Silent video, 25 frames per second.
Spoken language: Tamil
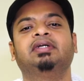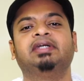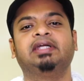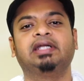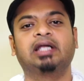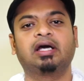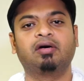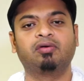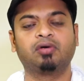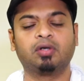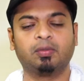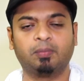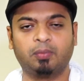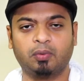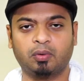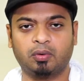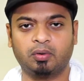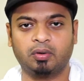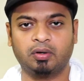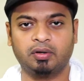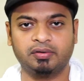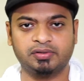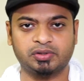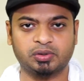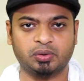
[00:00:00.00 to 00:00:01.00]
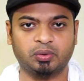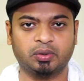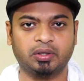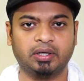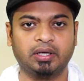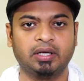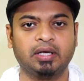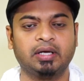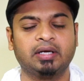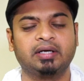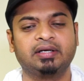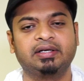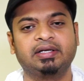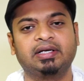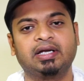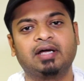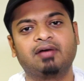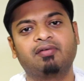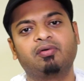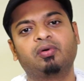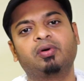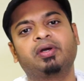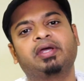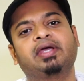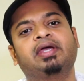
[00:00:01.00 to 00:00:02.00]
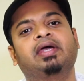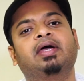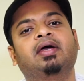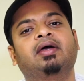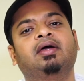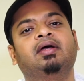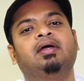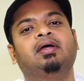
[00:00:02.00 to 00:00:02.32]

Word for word: நிலாவுக்கு போகிறோம்னு வச்சுக்கோங்க நிலாவுடைய